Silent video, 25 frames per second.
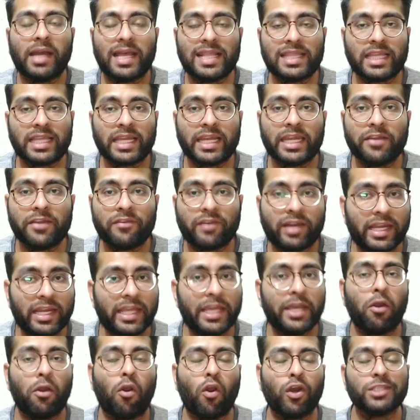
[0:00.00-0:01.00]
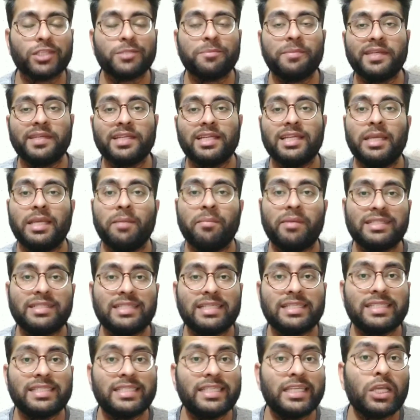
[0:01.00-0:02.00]
बात करने वाले हैं हॉस्पिटल
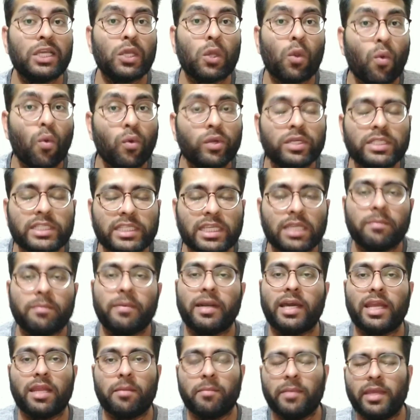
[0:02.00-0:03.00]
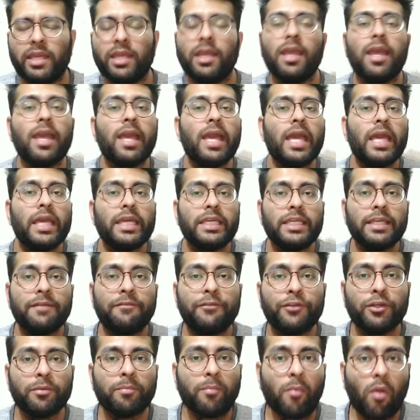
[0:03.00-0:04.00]
इमरजेंसी कोर्स के बारे में ये
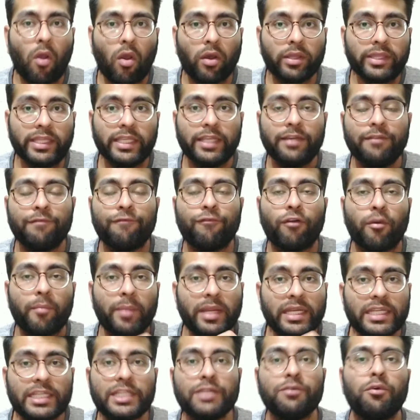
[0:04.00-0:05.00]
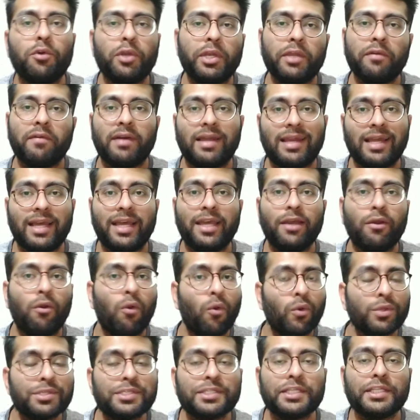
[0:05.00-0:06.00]
वीडियो बहुत ही इन्फॉर्मेटिव होने वाला है
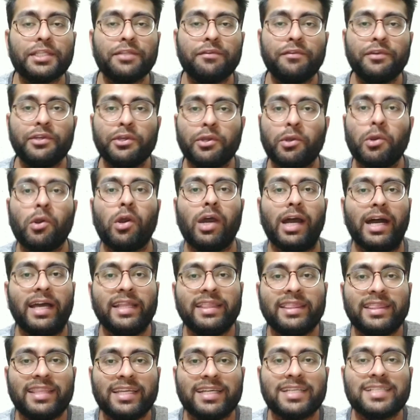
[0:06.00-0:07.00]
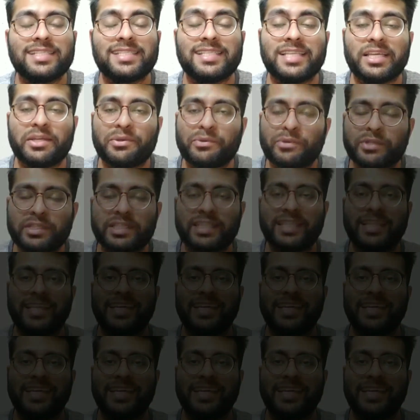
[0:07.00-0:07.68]
हो सके तो वीडियो को अंत तक जरूर से